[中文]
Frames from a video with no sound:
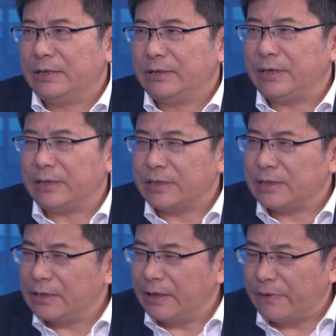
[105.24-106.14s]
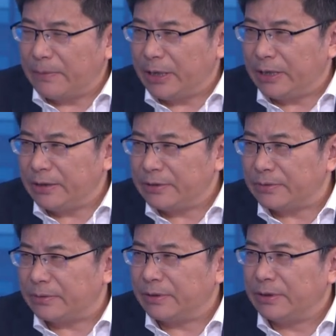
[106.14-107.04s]
所以这四个方面的因
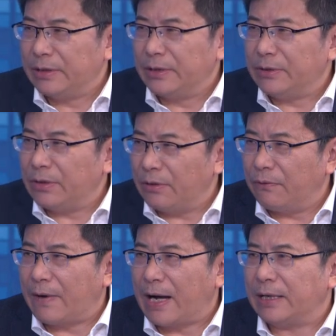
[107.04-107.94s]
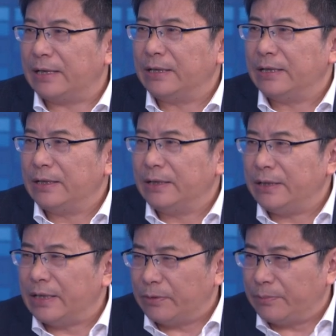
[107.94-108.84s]
素有偶发的，
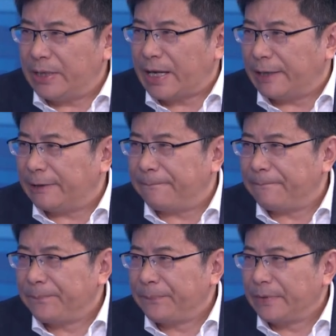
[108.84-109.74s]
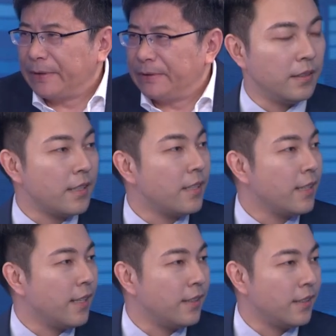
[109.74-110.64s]
也有必然的。您刚
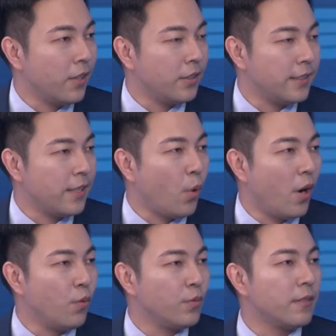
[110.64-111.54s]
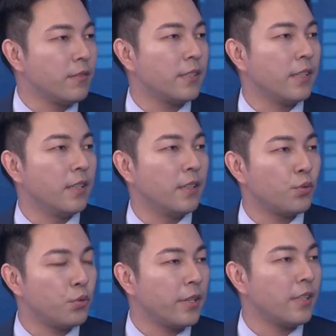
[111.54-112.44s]
才也提到一些网红城市的
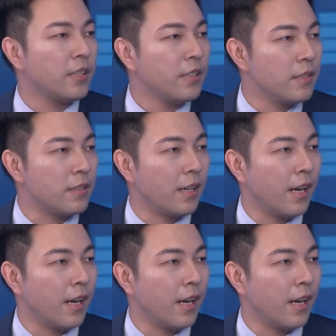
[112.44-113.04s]
出圈的特质